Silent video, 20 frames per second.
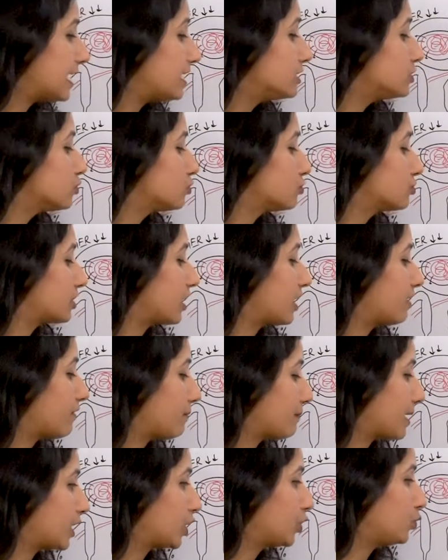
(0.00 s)
सेल्स उसके
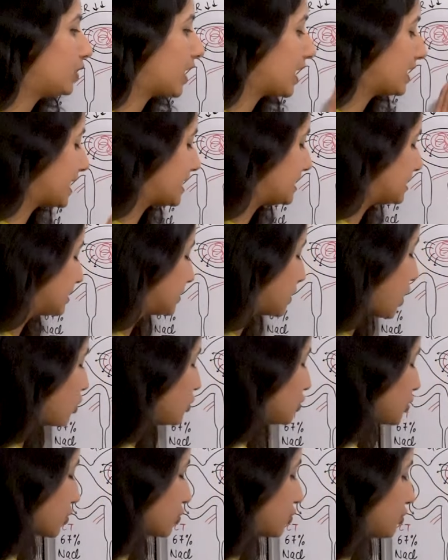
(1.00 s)
अलावा मिक्यूला डेंसा
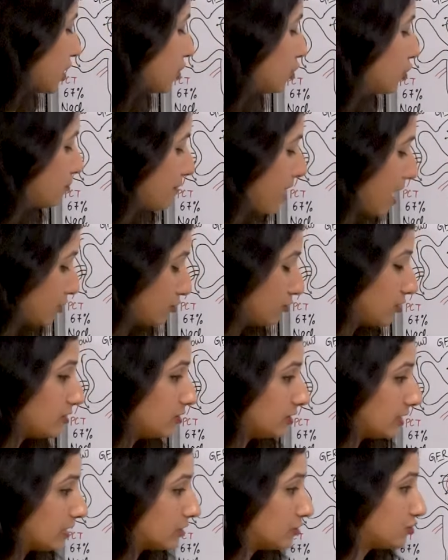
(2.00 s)
और जक्स्टाग्लोमेरुलर
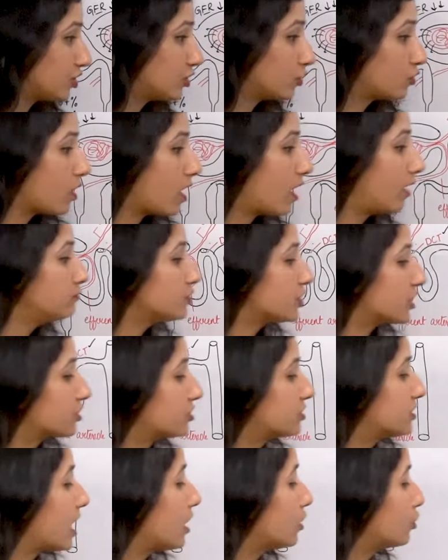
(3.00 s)
सेल्स जिनको हम
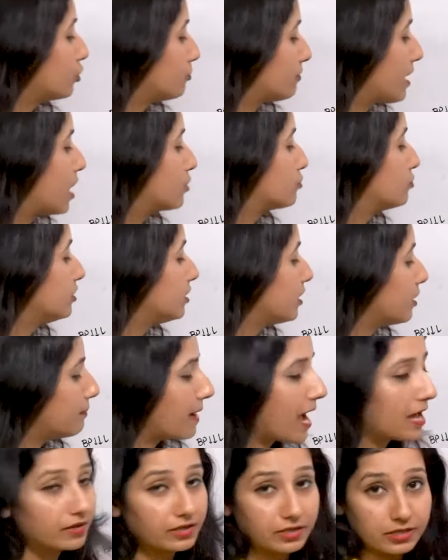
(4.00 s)
जक्स्टाग्लोमेरुलर
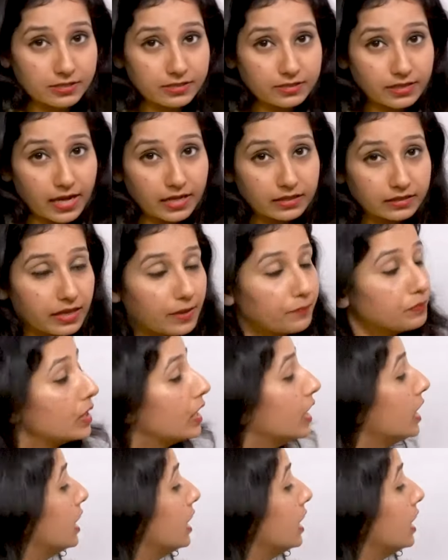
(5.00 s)
अपेरेटस कहते हैं